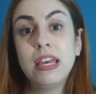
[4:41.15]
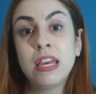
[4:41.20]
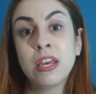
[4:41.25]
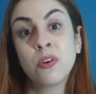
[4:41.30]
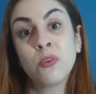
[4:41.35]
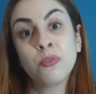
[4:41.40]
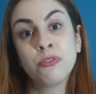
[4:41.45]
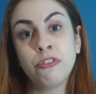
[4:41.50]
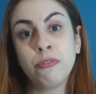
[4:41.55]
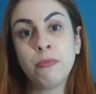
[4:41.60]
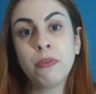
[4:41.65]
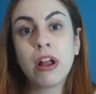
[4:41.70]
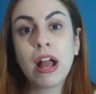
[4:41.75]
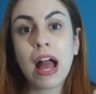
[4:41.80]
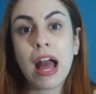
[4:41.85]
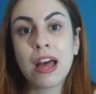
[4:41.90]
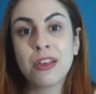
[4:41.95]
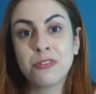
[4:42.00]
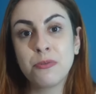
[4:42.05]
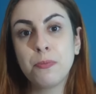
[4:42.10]
E em último
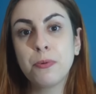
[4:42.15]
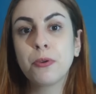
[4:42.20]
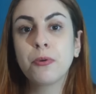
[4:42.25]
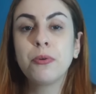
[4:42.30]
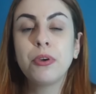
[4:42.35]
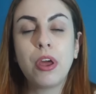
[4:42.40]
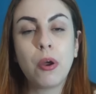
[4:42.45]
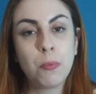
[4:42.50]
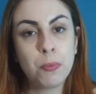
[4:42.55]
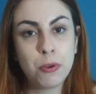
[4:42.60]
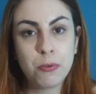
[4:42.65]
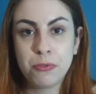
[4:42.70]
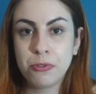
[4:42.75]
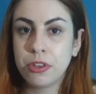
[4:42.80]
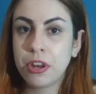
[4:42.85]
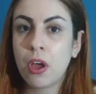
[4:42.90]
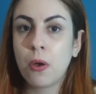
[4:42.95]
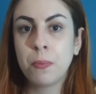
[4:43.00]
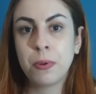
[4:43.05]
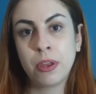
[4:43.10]
caso, procurar um
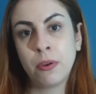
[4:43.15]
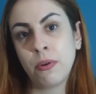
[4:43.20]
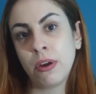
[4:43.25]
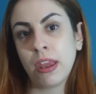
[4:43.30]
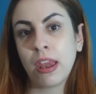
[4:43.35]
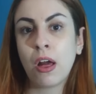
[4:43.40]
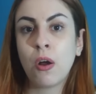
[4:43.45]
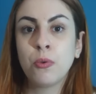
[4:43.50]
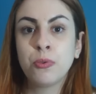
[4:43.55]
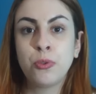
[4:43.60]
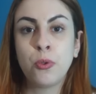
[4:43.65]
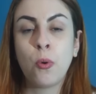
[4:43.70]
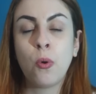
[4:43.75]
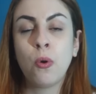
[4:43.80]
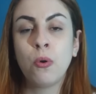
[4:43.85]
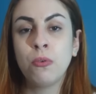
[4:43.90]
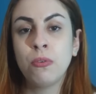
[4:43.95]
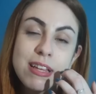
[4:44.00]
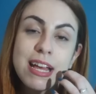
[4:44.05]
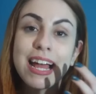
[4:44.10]
profissional para igualar o
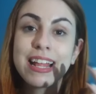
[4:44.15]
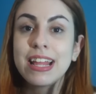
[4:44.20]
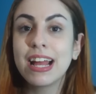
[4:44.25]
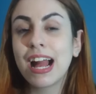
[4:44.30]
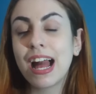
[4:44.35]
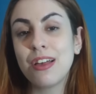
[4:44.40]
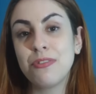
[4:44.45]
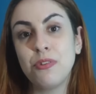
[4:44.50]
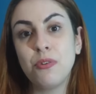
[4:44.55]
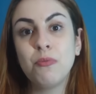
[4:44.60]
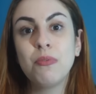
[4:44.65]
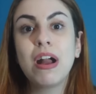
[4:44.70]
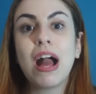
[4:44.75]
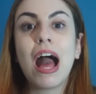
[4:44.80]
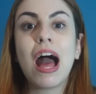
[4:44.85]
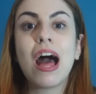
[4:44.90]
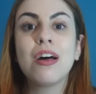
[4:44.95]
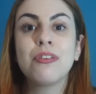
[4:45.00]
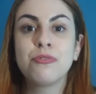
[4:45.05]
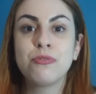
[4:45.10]
tom. Cada caso é um
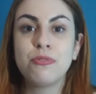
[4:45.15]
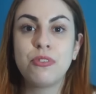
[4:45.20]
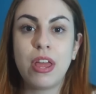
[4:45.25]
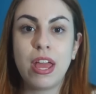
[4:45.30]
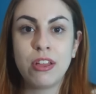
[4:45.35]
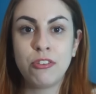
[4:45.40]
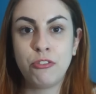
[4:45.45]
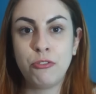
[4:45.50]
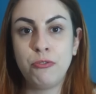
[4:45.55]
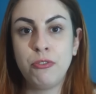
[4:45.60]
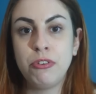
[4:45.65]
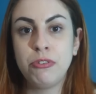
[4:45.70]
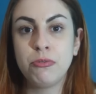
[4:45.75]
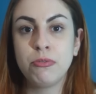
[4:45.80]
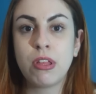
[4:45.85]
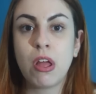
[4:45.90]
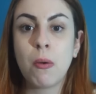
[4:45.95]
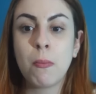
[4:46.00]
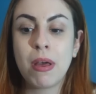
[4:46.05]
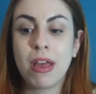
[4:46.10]
caso, né? É
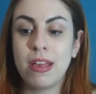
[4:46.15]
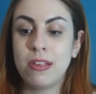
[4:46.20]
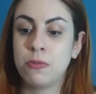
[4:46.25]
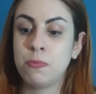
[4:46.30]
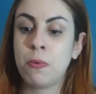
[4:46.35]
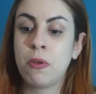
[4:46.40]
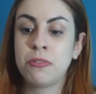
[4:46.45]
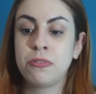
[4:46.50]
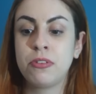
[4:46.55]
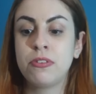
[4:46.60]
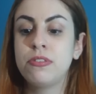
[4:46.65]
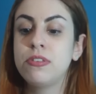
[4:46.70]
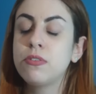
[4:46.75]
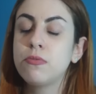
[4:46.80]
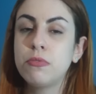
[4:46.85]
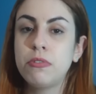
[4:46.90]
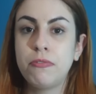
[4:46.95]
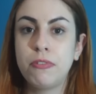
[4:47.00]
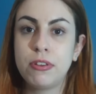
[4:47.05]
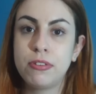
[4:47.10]
difícil dar uma resposta assim
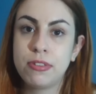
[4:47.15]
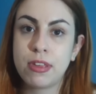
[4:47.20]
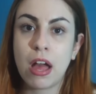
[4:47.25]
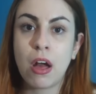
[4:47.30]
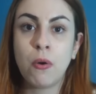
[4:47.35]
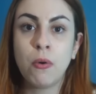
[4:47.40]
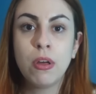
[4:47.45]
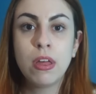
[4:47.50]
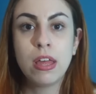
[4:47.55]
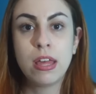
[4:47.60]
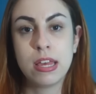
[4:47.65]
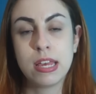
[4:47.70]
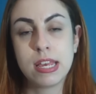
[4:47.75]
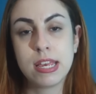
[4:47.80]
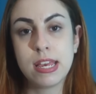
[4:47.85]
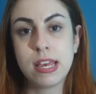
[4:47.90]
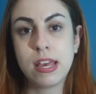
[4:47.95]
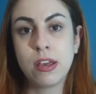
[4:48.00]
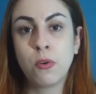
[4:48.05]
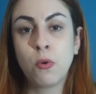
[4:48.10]
universal
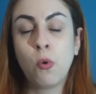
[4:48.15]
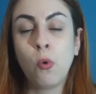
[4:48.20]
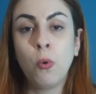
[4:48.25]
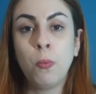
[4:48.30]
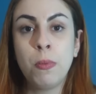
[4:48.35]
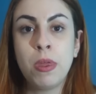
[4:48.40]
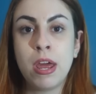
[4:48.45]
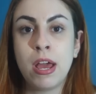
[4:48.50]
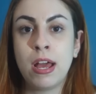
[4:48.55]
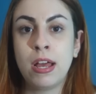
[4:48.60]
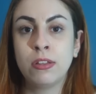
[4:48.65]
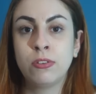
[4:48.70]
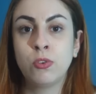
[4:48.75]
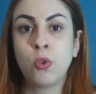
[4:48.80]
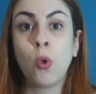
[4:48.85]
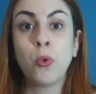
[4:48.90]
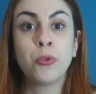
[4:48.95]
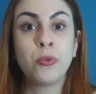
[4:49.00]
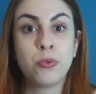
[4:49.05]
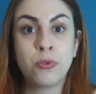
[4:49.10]
que cubra
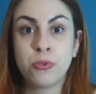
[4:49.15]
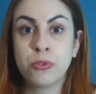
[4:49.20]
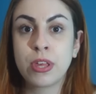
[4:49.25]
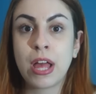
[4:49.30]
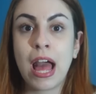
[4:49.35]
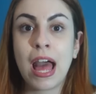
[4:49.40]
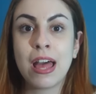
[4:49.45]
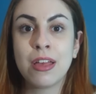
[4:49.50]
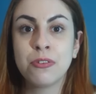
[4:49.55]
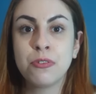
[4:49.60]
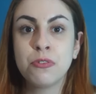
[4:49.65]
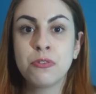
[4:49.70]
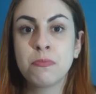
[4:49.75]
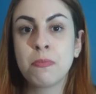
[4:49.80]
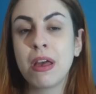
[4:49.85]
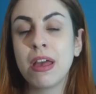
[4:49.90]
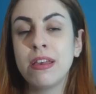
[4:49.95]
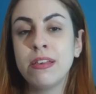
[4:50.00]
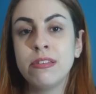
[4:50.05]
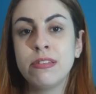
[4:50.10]
todos os casos,
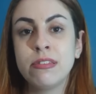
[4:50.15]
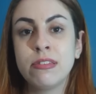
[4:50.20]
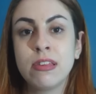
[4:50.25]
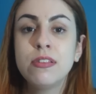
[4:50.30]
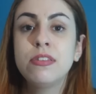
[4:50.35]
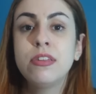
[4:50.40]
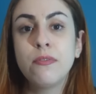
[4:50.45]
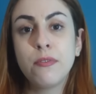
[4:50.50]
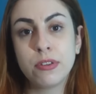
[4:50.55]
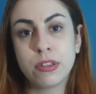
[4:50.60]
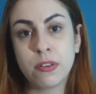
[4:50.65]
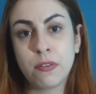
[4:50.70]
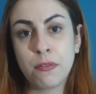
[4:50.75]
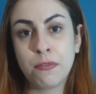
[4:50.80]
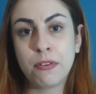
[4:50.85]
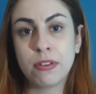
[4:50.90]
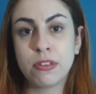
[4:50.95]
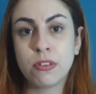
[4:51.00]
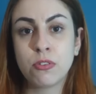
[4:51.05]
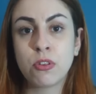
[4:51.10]
mas se você vai
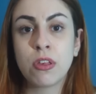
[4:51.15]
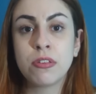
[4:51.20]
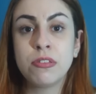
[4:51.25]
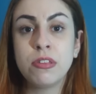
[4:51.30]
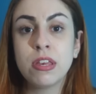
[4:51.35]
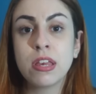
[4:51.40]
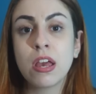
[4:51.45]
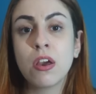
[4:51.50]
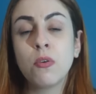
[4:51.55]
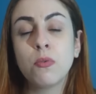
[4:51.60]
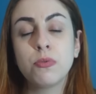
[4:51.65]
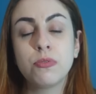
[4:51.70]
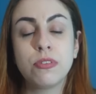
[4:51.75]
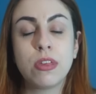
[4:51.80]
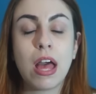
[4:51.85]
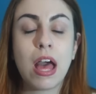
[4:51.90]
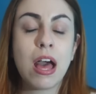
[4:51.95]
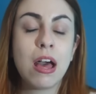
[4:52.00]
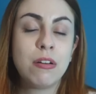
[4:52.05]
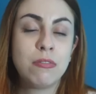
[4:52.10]
fazer sozinha,
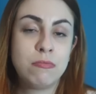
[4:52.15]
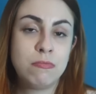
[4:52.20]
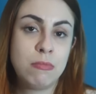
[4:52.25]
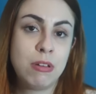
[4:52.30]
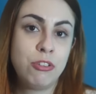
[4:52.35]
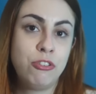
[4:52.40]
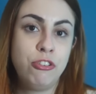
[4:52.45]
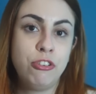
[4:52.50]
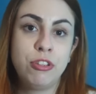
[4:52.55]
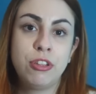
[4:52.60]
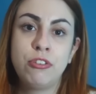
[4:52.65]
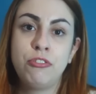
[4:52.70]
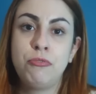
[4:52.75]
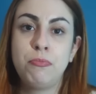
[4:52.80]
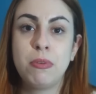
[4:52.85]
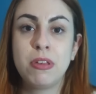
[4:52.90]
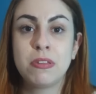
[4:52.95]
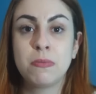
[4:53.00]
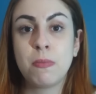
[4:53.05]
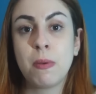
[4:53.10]
usar uma tinta de
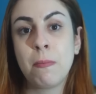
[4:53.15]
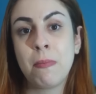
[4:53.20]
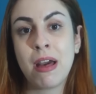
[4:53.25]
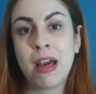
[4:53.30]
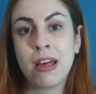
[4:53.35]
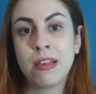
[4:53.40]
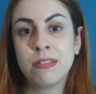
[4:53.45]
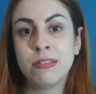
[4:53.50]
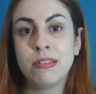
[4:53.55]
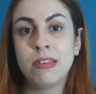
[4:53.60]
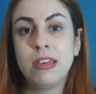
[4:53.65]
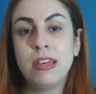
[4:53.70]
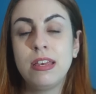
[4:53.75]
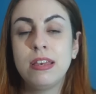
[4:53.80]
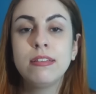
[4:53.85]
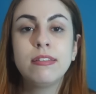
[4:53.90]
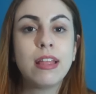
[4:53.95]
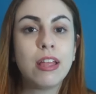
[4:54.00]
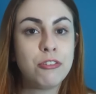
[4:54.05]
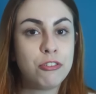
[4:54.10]
mesma base
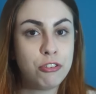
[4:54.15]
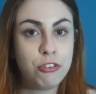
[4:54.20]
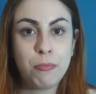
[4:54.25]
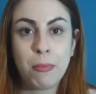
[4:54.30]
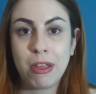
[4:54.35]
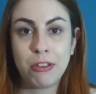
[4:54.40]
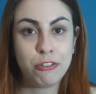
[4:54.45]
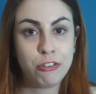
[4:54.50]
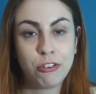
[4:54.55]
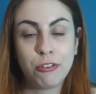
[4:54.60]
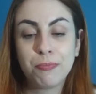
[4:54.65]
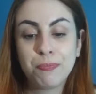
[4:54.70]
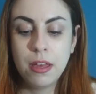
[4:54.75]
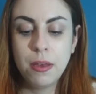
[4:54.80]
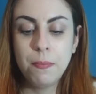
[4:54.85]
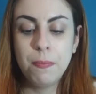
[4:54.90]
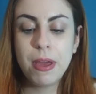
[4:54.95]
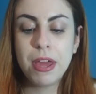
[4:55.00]
e teste de mecha.